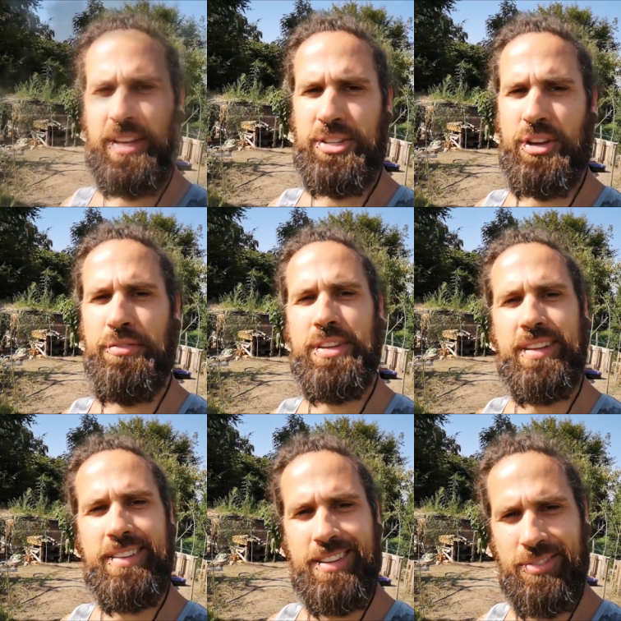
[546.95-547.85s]
Ich hoffe,
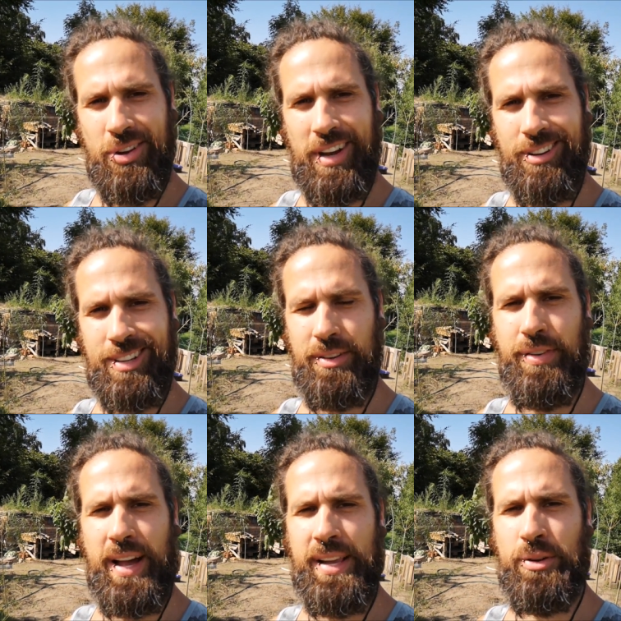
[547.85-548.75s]
das Video hat euch
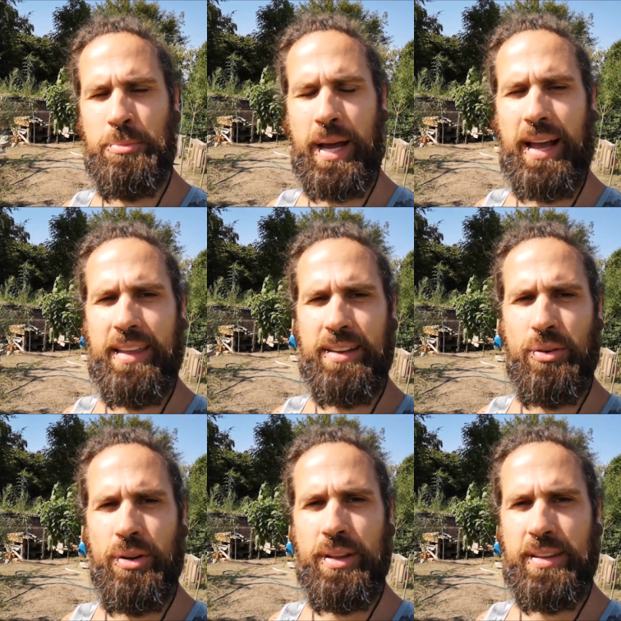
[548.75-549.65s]
gefallen und bereichert
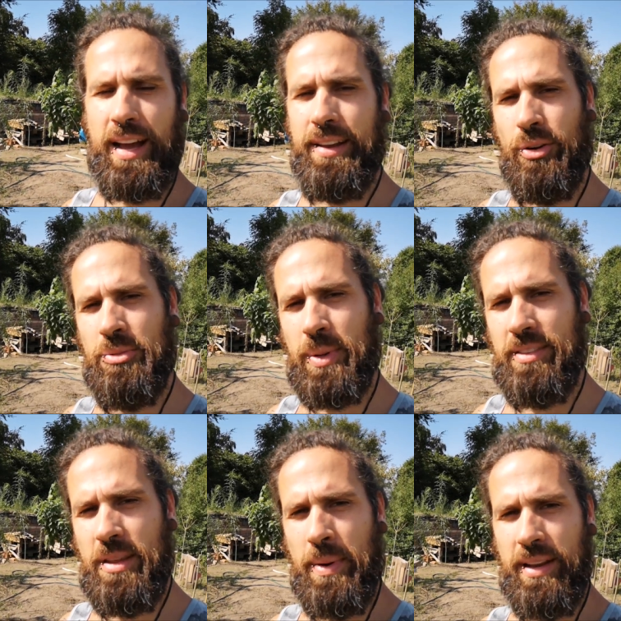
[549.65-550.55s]
euch. Ein neues
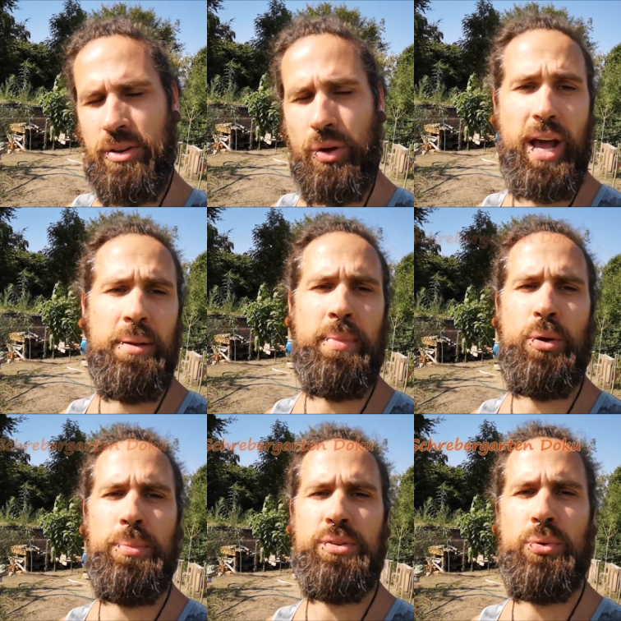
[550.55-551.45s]
Prinzip, eine neue
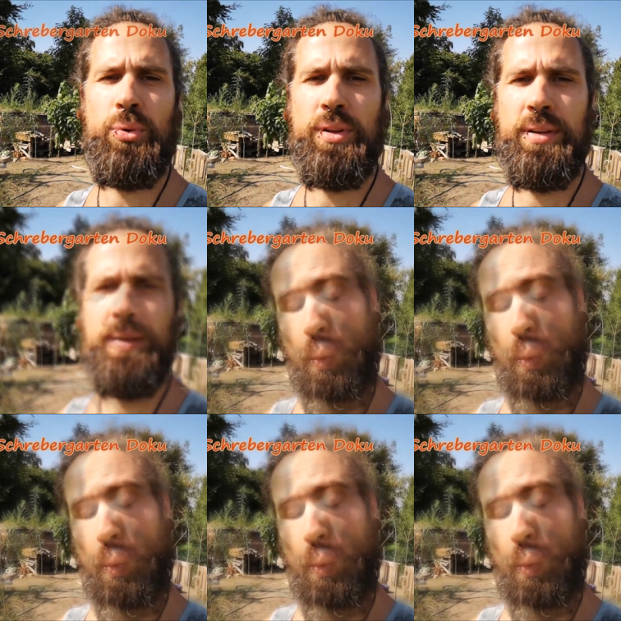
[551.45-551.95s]
Anbaumethode.